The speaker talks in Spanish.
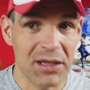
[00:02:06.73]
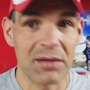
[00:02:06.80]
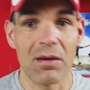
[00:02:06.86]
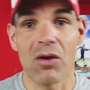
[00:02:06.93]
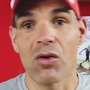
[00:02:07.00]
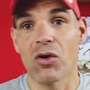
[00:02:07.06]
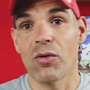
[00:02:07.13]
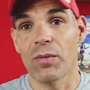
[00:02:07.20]
Si
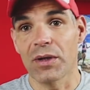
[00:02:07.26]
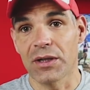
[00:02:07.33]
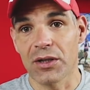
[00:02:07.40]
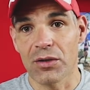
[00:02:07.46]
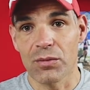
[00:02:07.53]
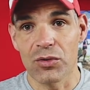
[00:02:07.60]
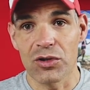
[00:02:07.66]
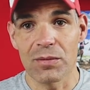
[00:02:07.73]
vas con
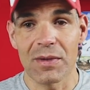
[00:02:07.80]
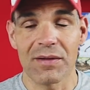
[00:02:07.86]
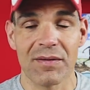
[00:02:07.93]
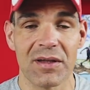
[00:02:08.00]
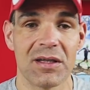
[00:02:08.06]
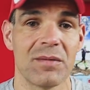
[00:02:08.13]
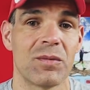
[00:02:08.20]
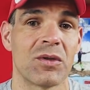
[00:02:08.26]
compañero es mucho más
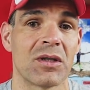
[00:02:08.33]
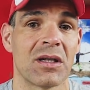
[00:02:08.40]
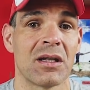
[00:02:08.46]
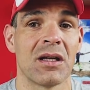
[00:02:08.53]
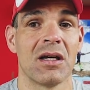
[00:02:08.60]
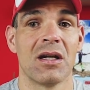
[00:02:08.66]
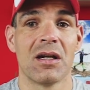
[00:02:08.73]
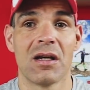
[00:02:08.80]
fácil porque